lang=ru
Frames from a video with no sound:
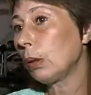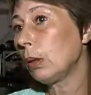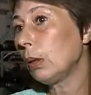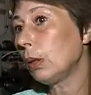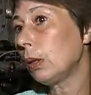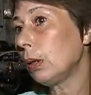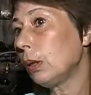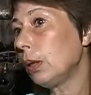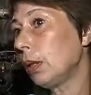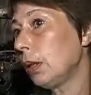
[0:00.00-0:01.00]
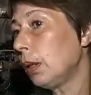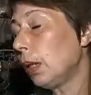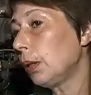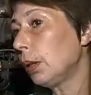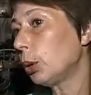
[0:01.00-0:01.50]

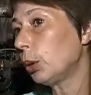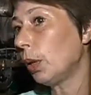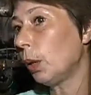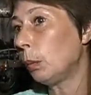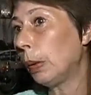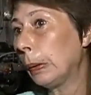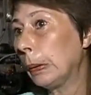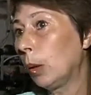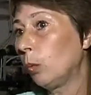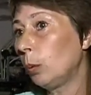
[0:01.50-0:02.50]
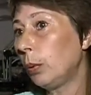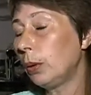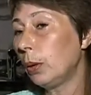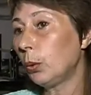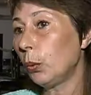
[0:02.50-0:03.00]
заседаниях штаба по
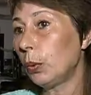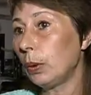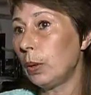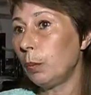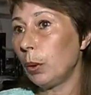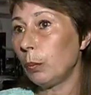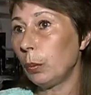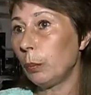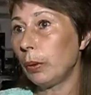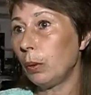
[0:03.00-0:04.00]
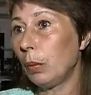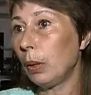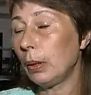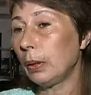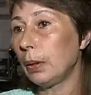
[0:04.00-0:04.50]
подготовке к зиме мы
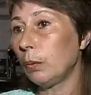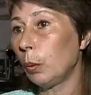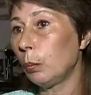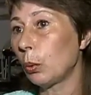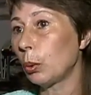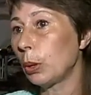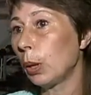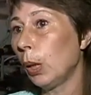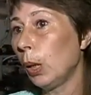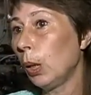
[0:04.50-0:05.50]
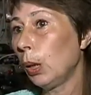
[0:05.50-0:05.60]
поднимали эти вопросы,